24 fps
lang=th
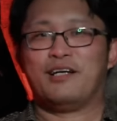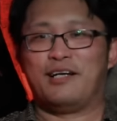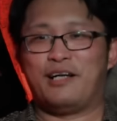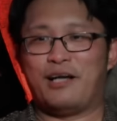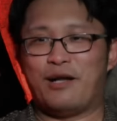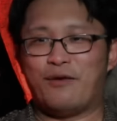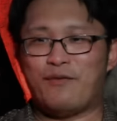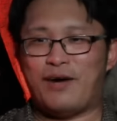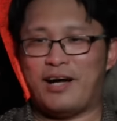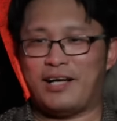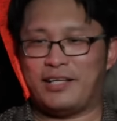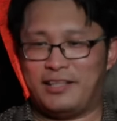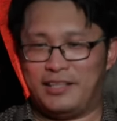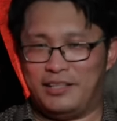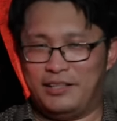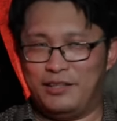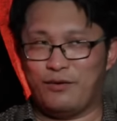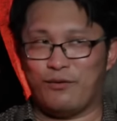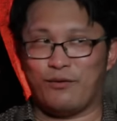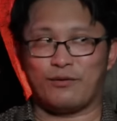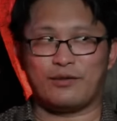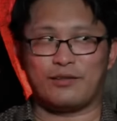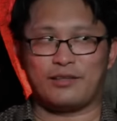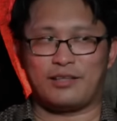ระหว่างที่หย
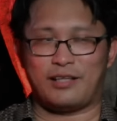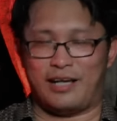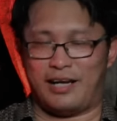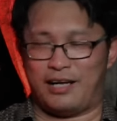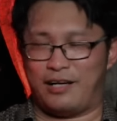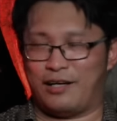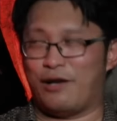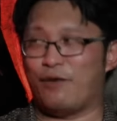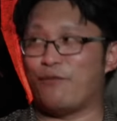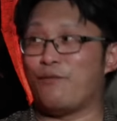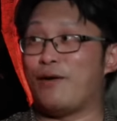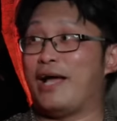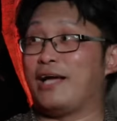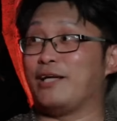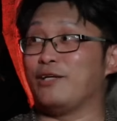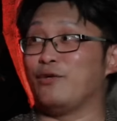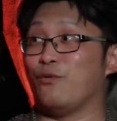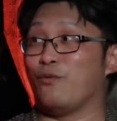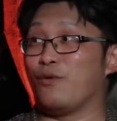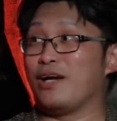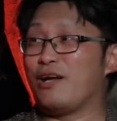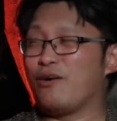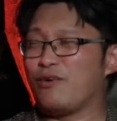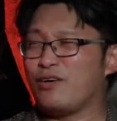กกำลังระแวงอยู่
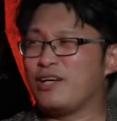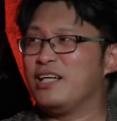ว่าแล้ว